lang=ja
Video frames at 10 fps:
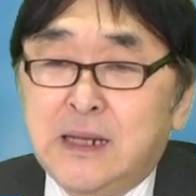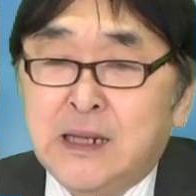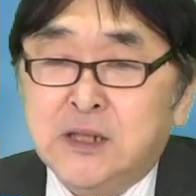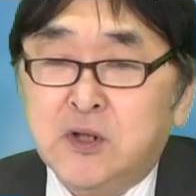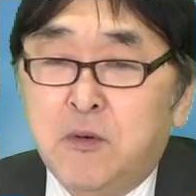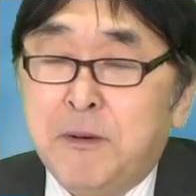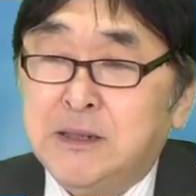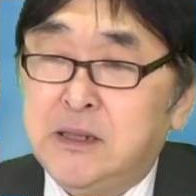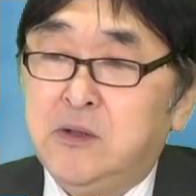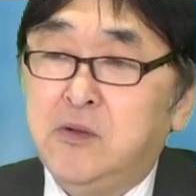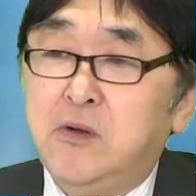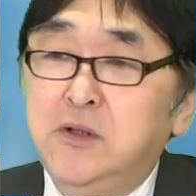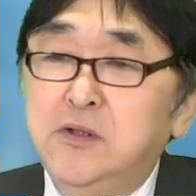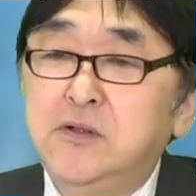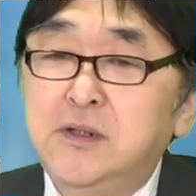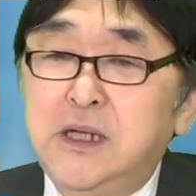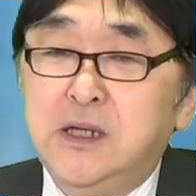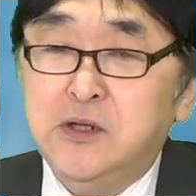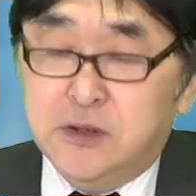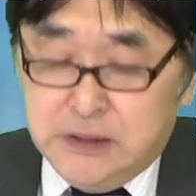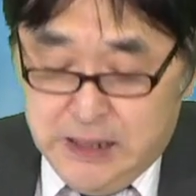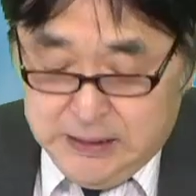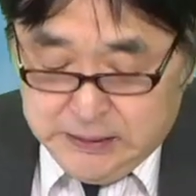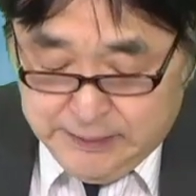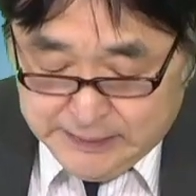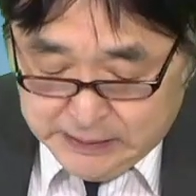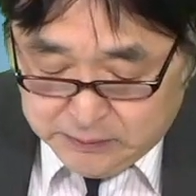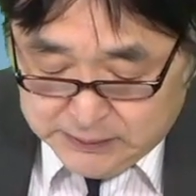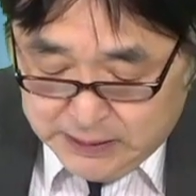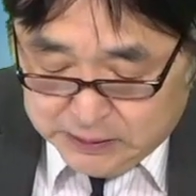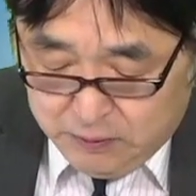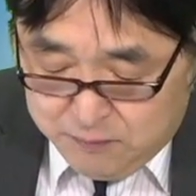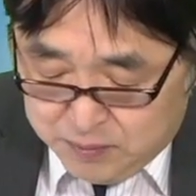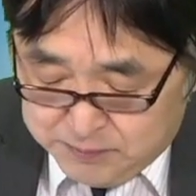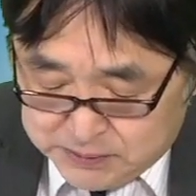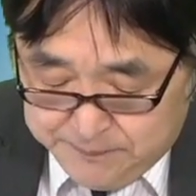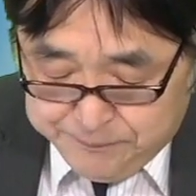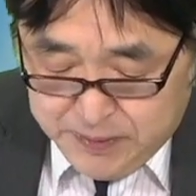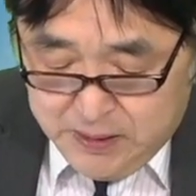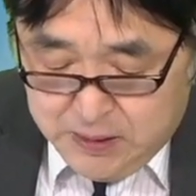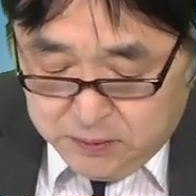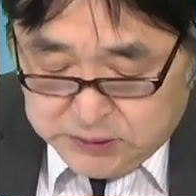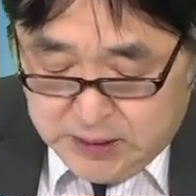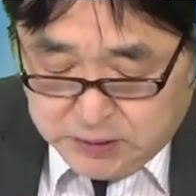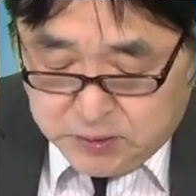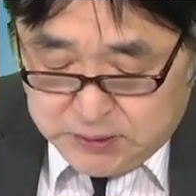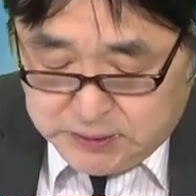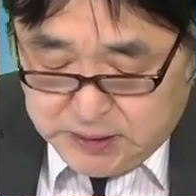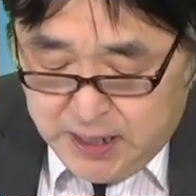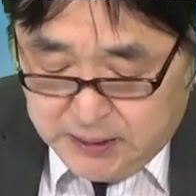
なじゅうごパーセント というふうに言っていいんではないのかなと思います。そして直近四半